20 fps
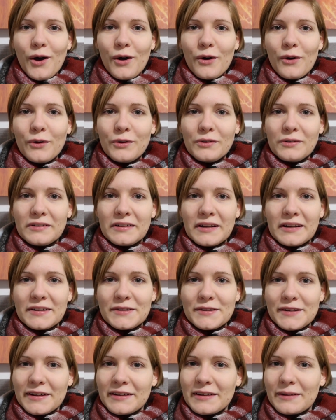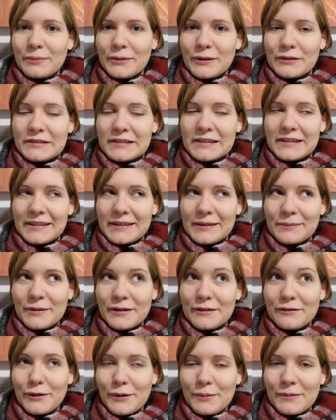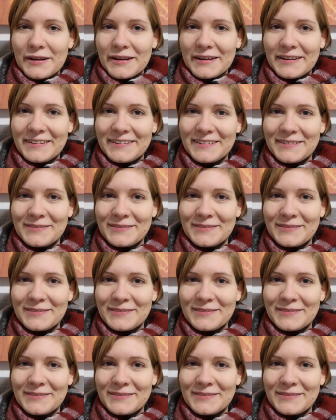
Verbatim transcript: Und dann stand da plötzlich jemand vor mir